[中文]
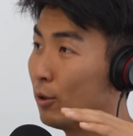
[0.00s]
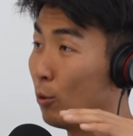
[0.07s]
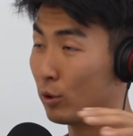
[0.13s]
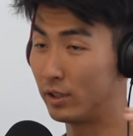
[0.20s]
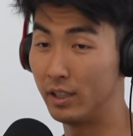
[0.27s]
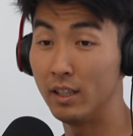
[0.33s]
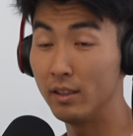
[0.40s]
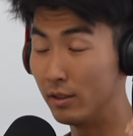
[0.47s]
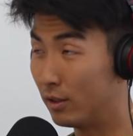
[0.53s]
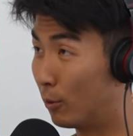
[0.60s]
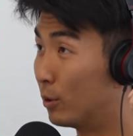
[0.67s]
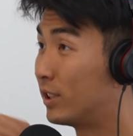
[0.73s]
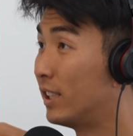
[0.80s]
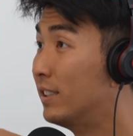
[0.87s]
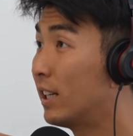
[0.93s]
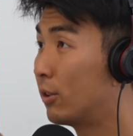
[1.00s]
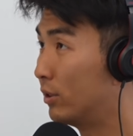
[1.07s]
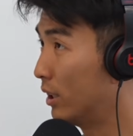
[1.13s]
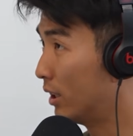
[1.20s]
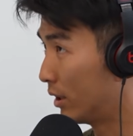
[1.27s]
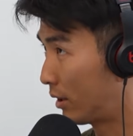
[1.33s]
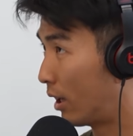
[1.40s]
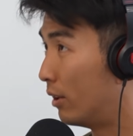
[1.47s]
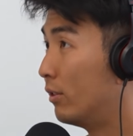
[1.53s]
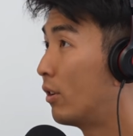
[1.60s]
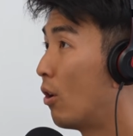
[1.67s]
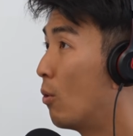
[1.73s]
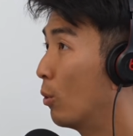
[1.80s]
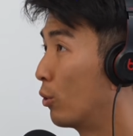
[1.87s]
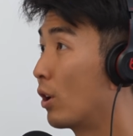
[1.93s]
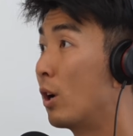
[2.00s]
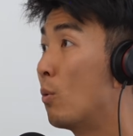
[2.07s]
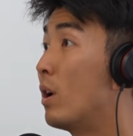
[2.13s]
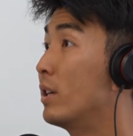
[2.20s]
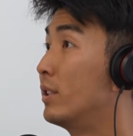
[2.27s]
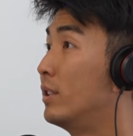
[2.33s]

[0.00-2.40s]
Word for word: 就是我是任我身上有任何疼痛，我都可以忘